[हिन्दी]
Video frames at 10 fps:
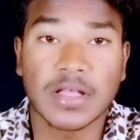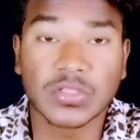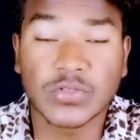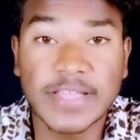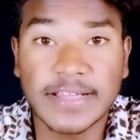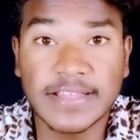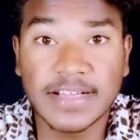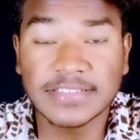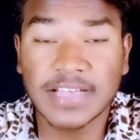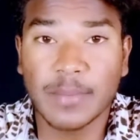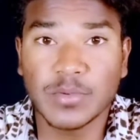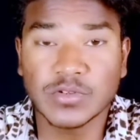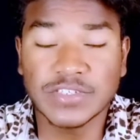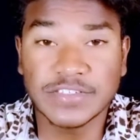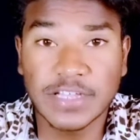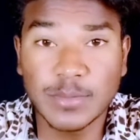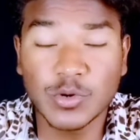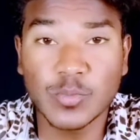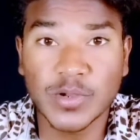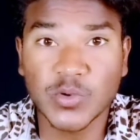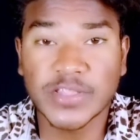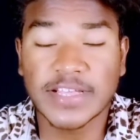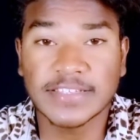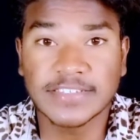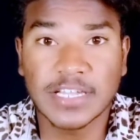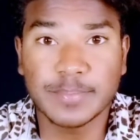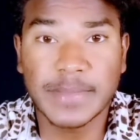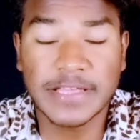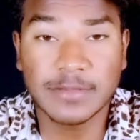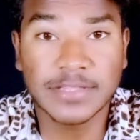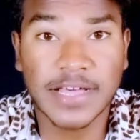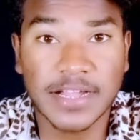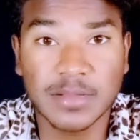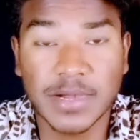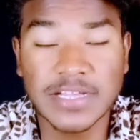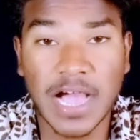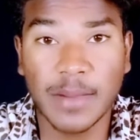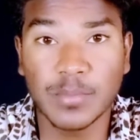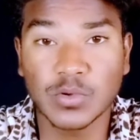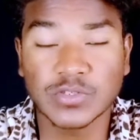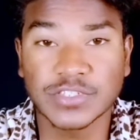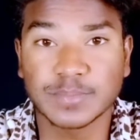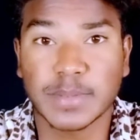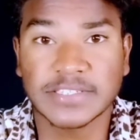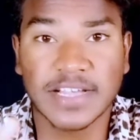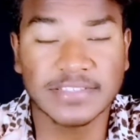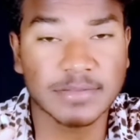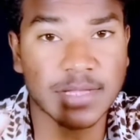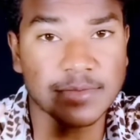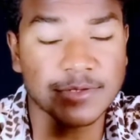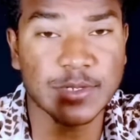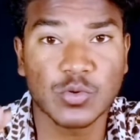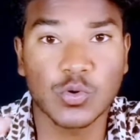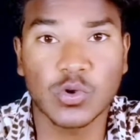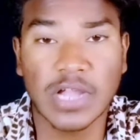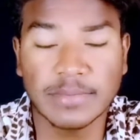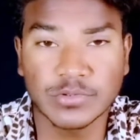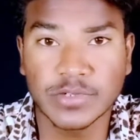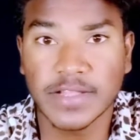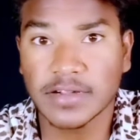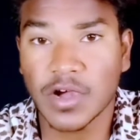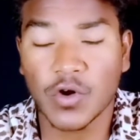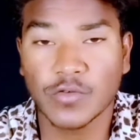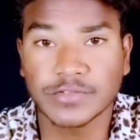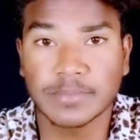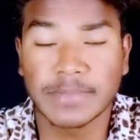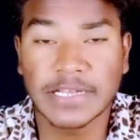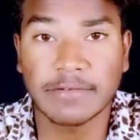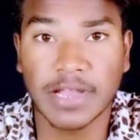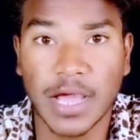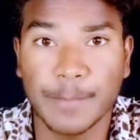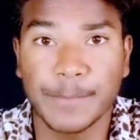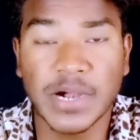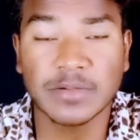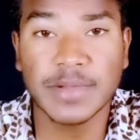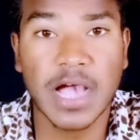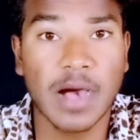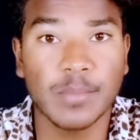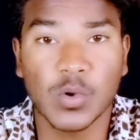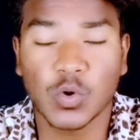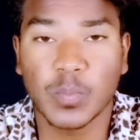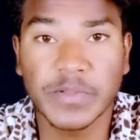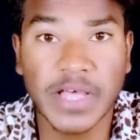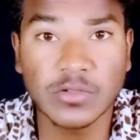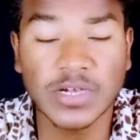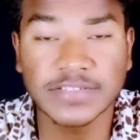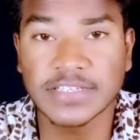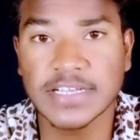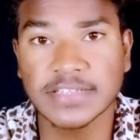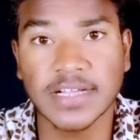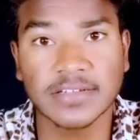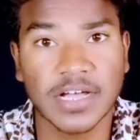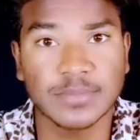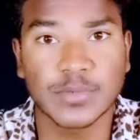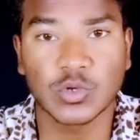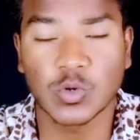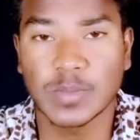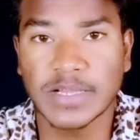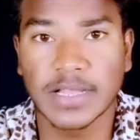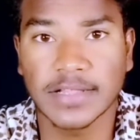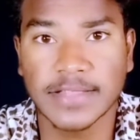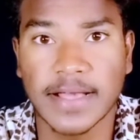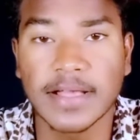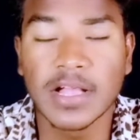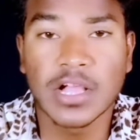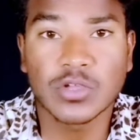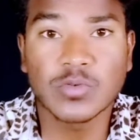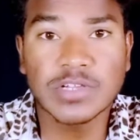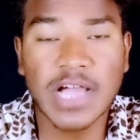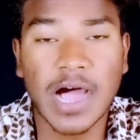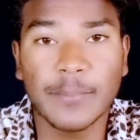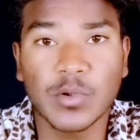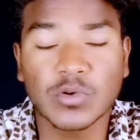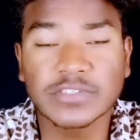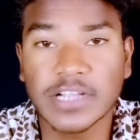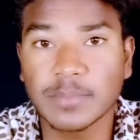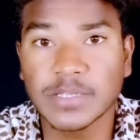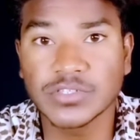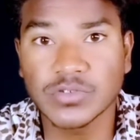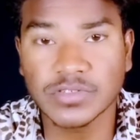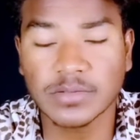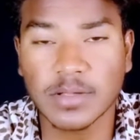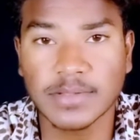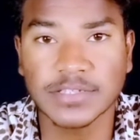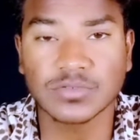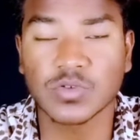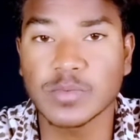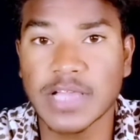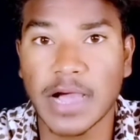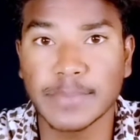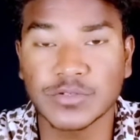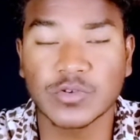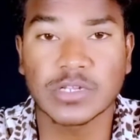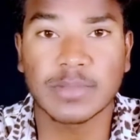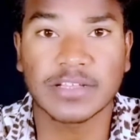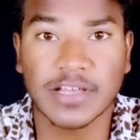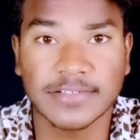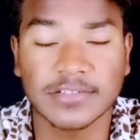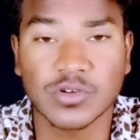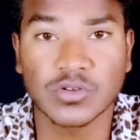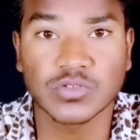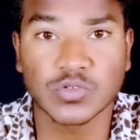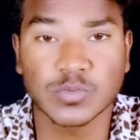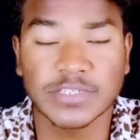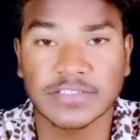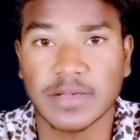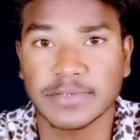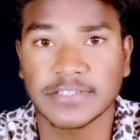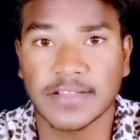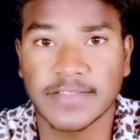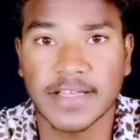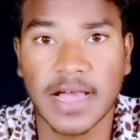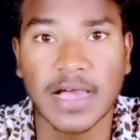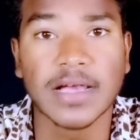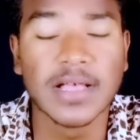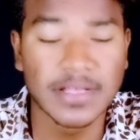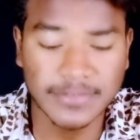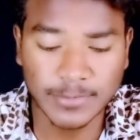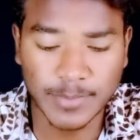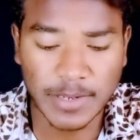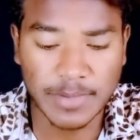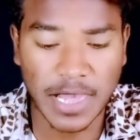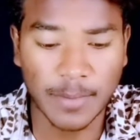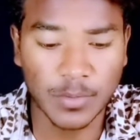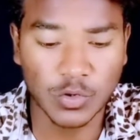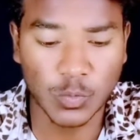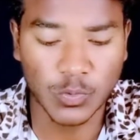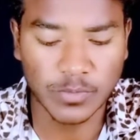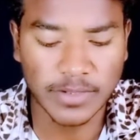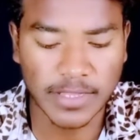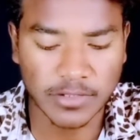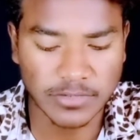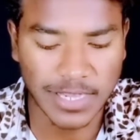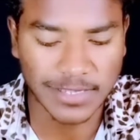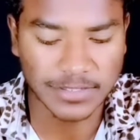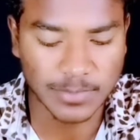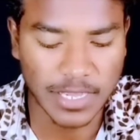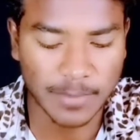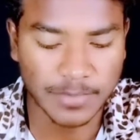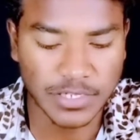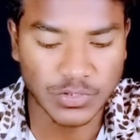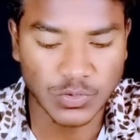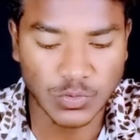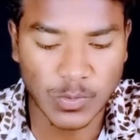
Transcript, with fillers: तो देख लीजिए इस आप लोग इस क्लिप को मनोज दे इस क्लिप में यही बता रहे हैं कि भाई आप लोग को सिर्फ पचास सब्सक्राइबर्स गो लाइव टुगेदर का ऑप्शन मिलने वाला है बट मैं आप लोग को बता दूंगा इसकी ये जानकारी बिल्कुल भी गलत है क्योंकि आप लोग के चैनल पर जीरो सब्सक्राइबर्स तो भी आप इसको इनेबल कर सकते हो और यूट्यूब इसका फीचर दे रहा है सबसे पहले मैं आप लोग को प्रूफ दिखाता हूँ यहाँ से मैं अपना यूट्यूब